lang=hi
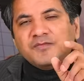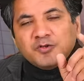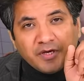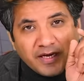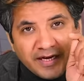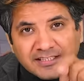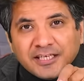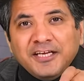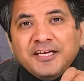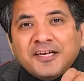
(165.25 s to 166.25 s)
क्योंकि अगर
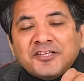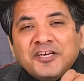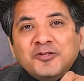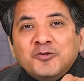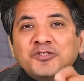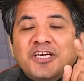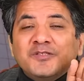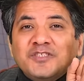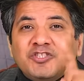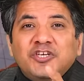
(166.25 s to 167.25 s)
ऐसा नहीं करते हैं तो उस
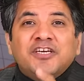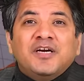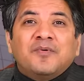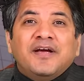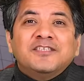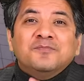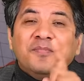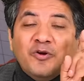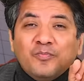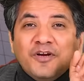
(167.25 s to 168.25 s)
केस में शेयर का प्राइस
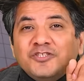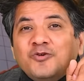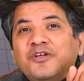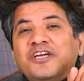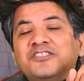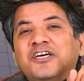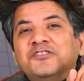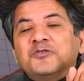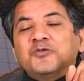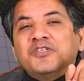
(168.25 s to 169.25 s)
मैनिपुलेशन होने के
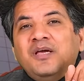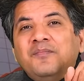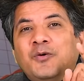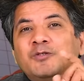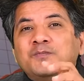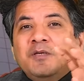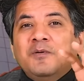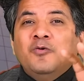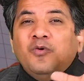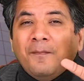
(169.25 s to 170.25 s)
चांसेस होते हैं बिकॉज
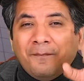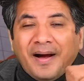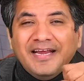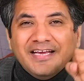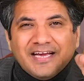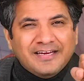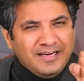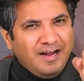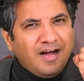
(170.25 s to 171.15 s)
पीपल हु आर बाइंग एट